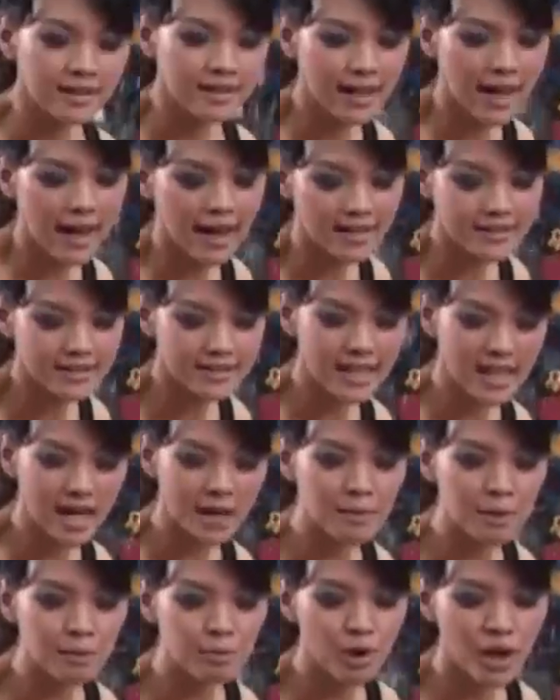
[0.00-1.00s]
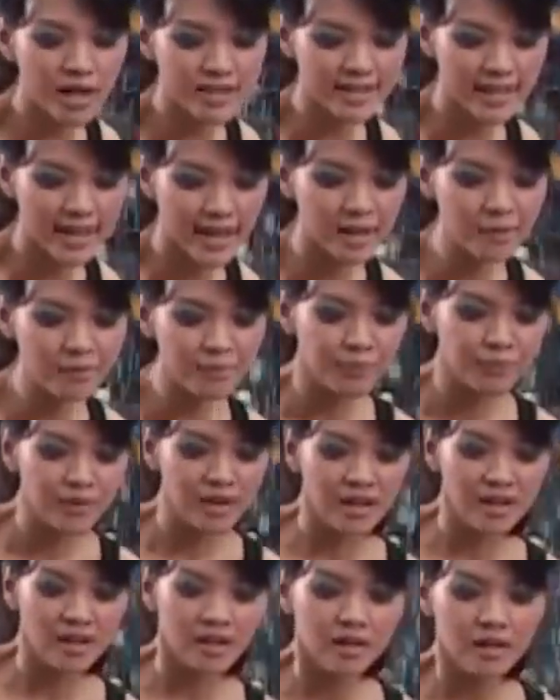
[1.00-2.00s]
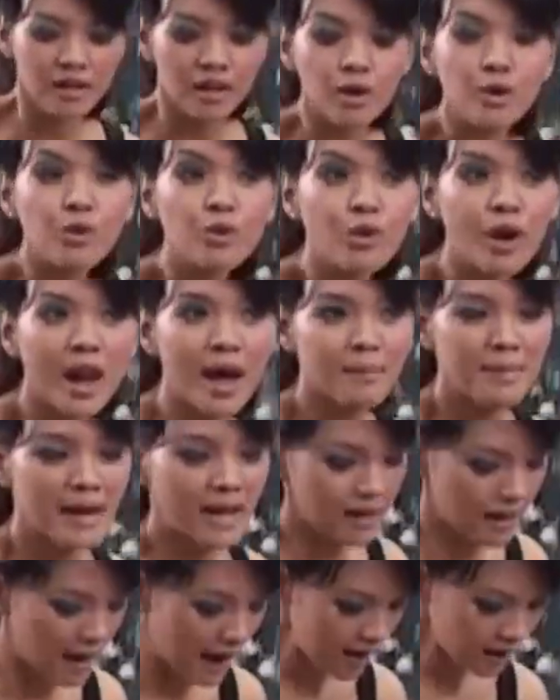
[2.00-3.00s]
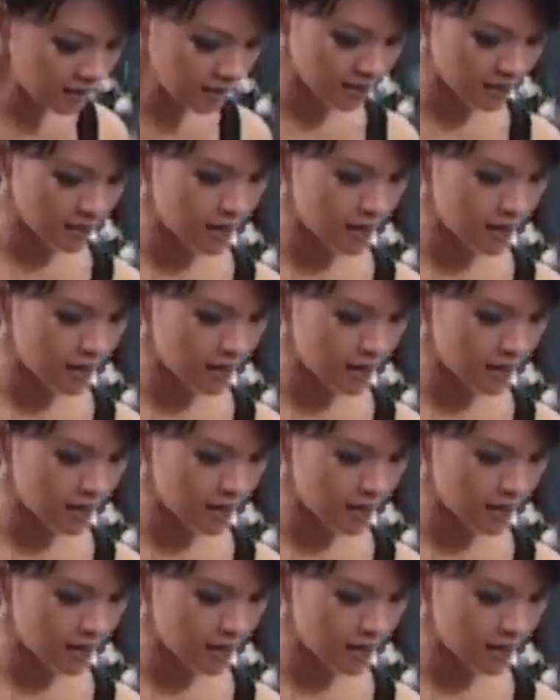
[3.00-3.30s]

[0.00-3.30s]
Nah, cara membuatnya gula merah